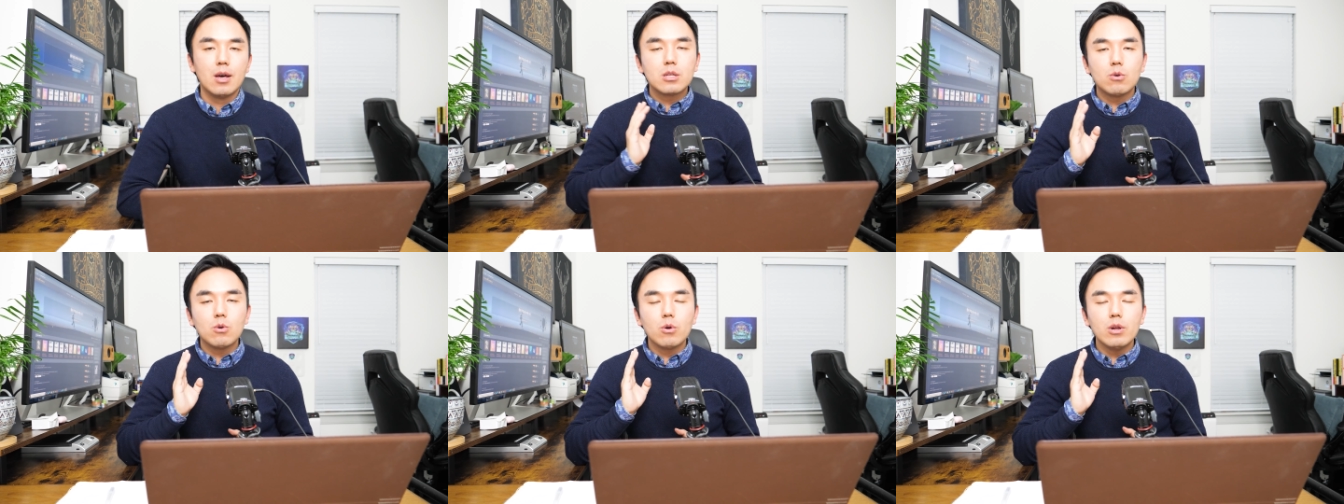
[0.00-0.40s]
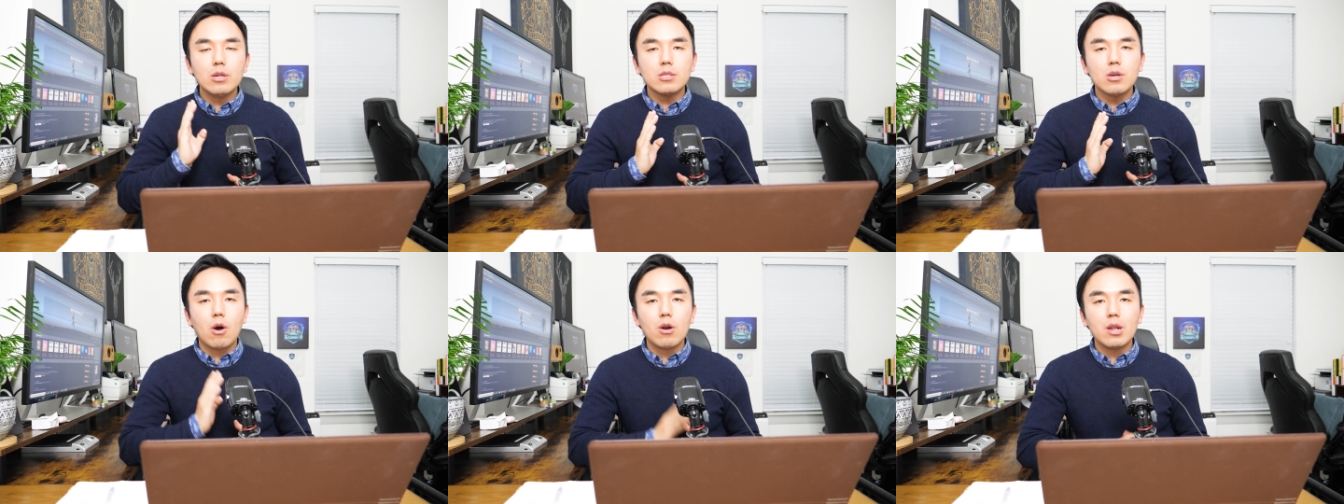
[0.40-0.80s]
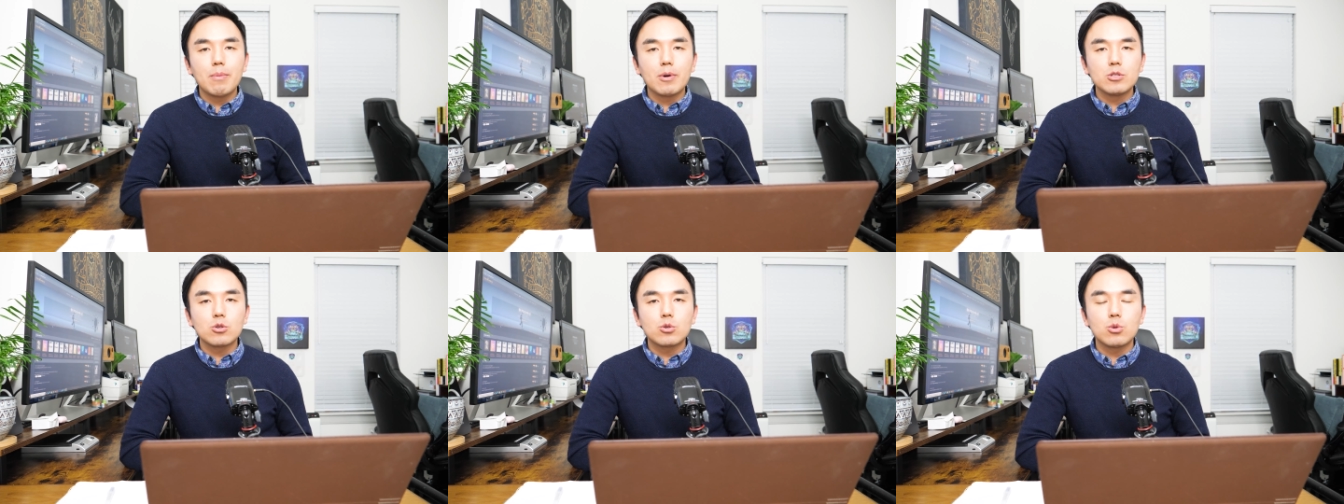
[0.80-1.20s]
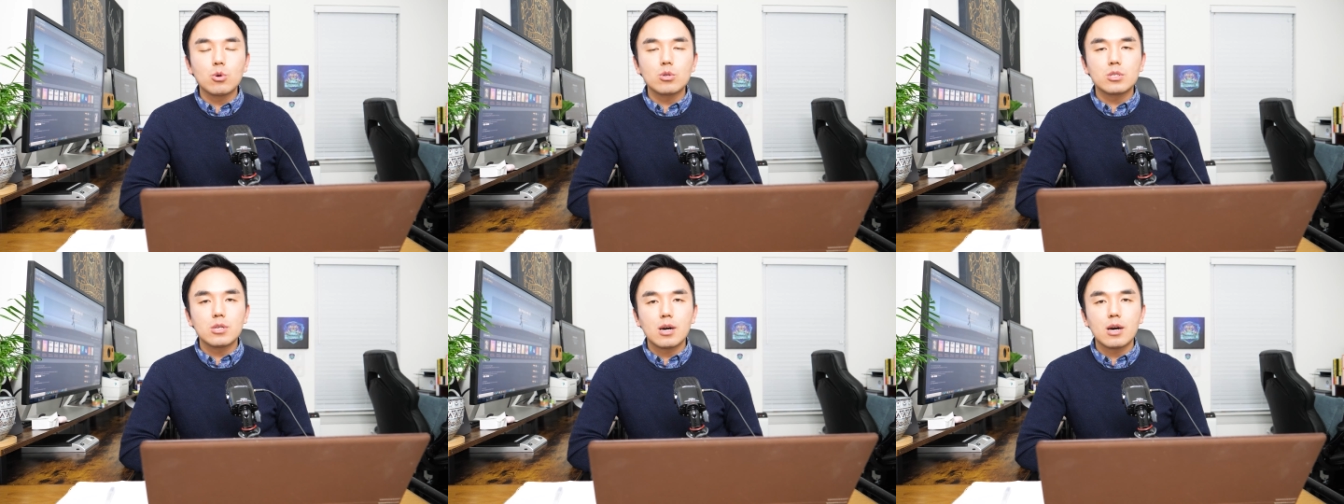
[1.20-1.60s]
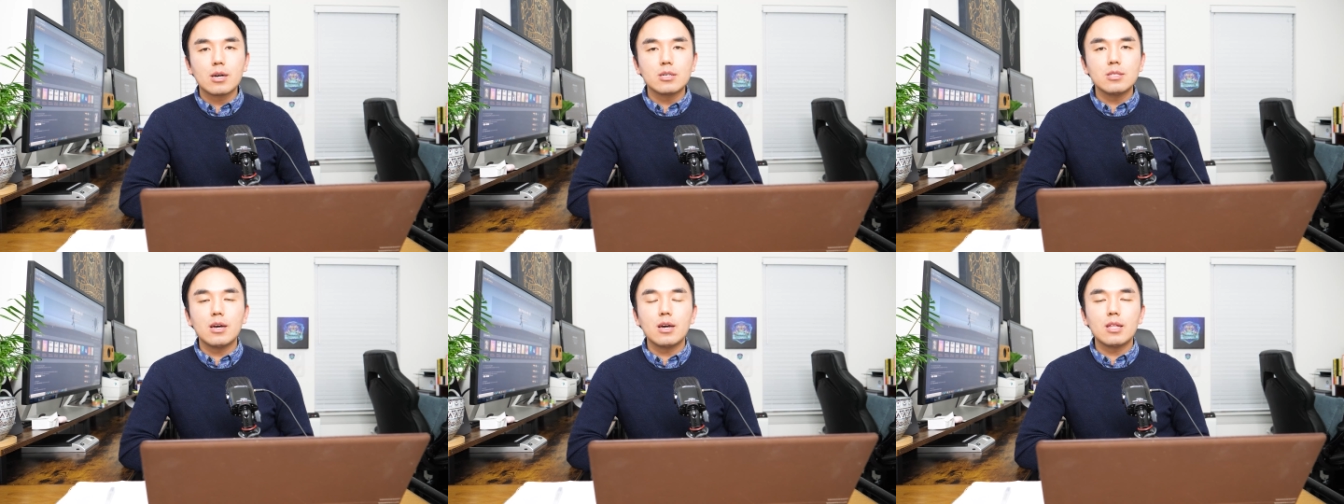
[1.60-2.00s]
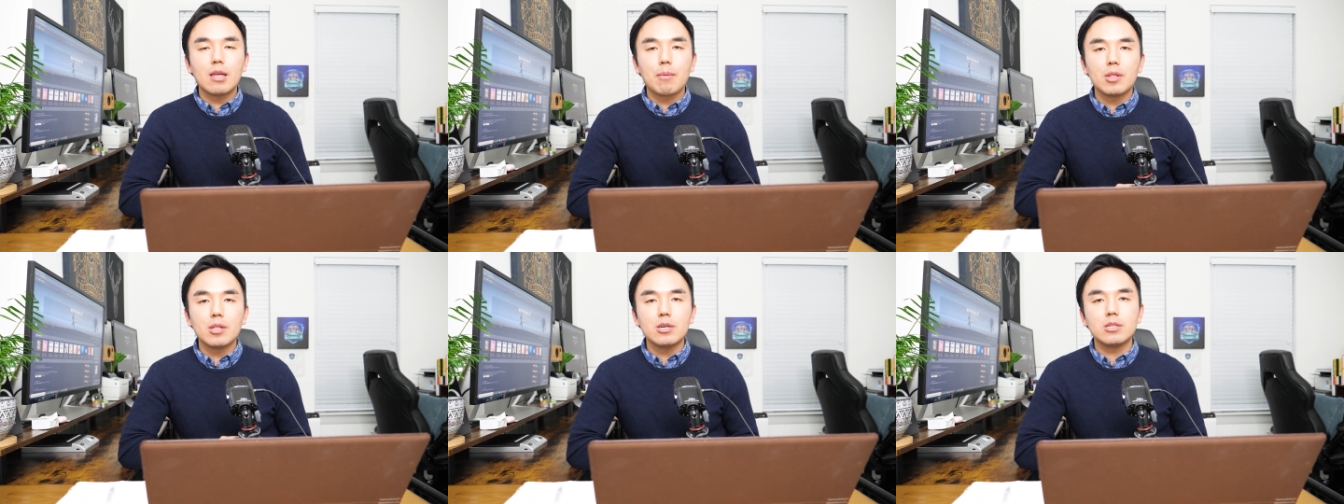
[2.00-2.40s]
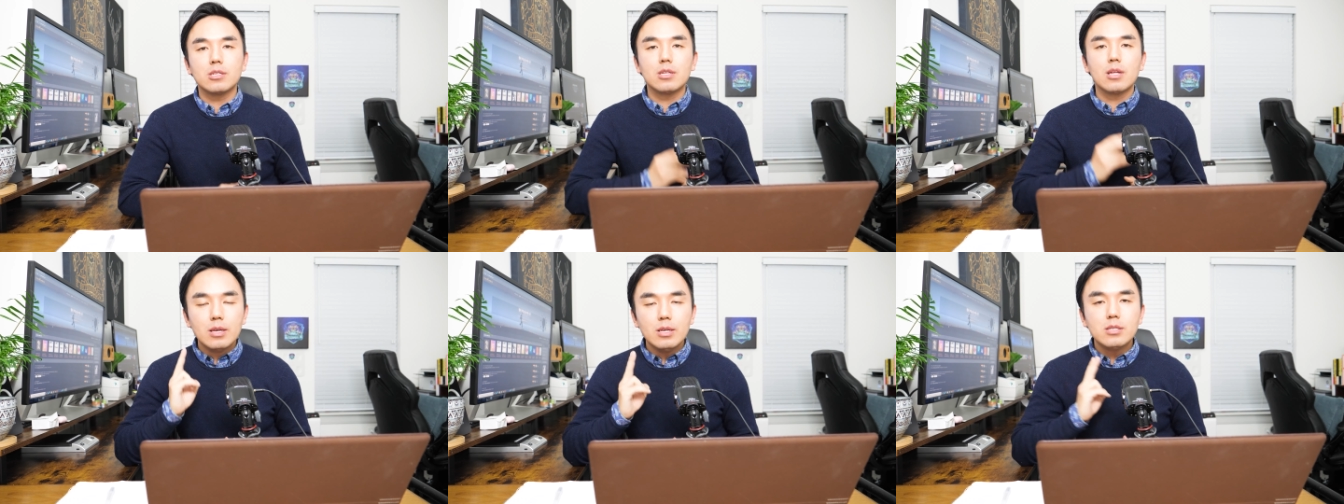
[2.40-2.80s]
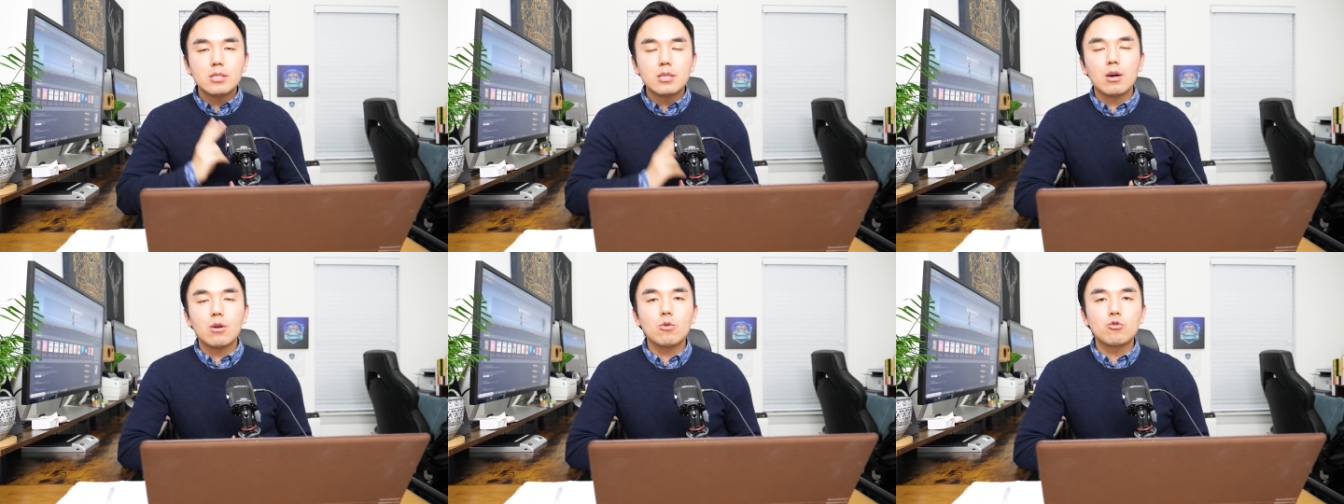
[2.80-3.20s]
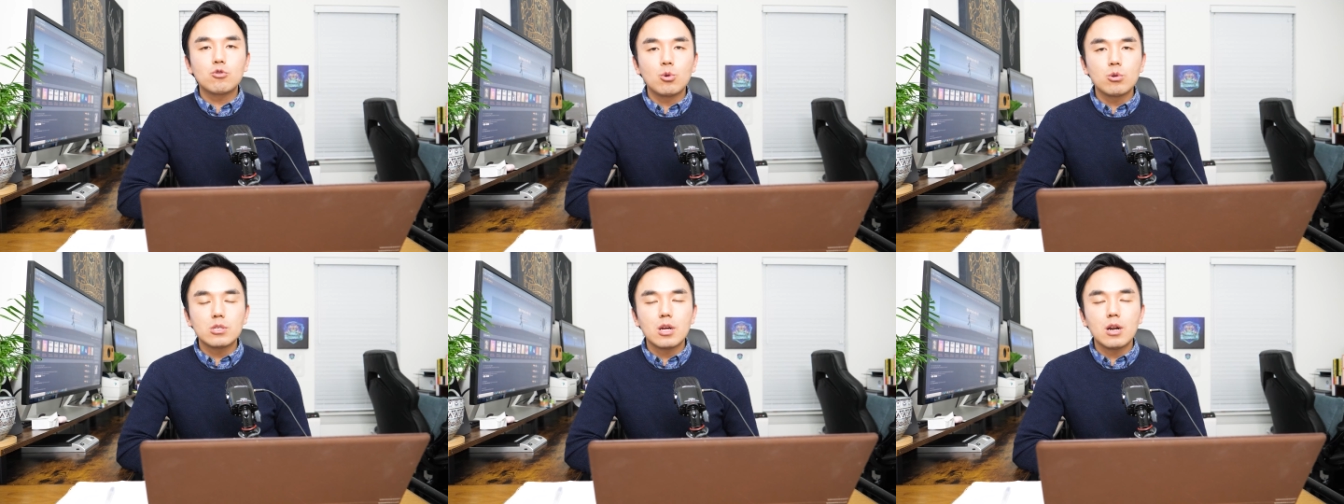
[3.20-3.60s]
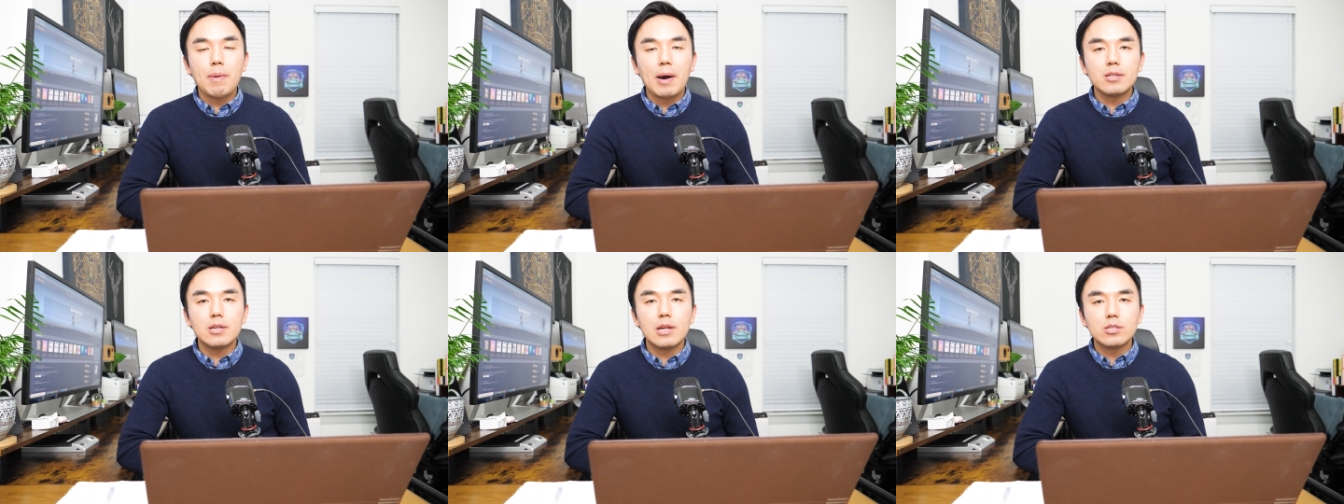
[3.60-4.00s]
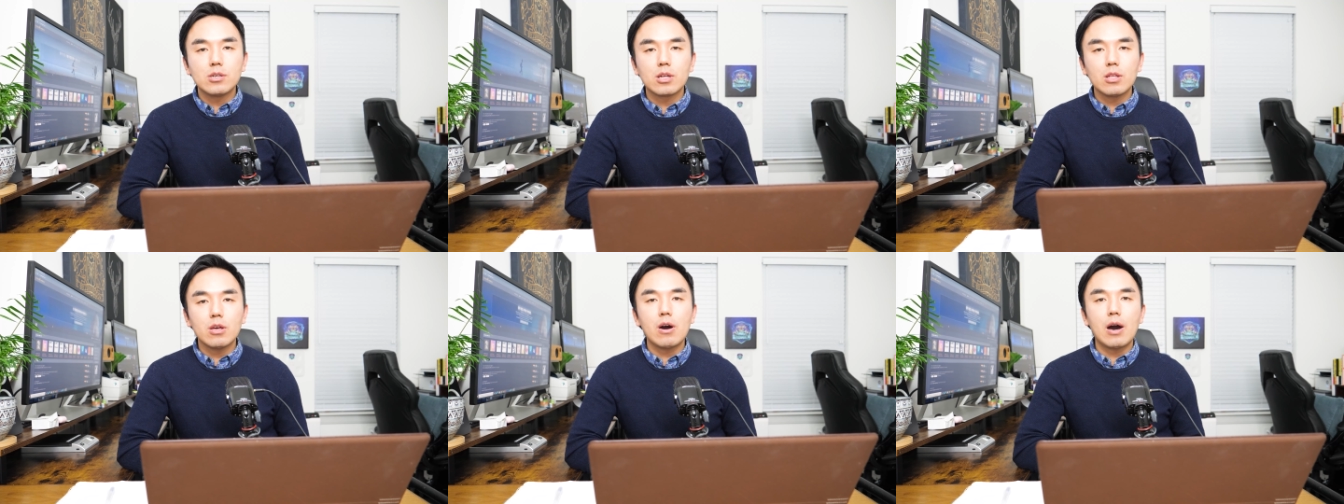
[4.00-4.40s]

그리고 1차 얼리버드 구독자가 끝나게 되면은 2차로 구독자를 받을 예정인데요.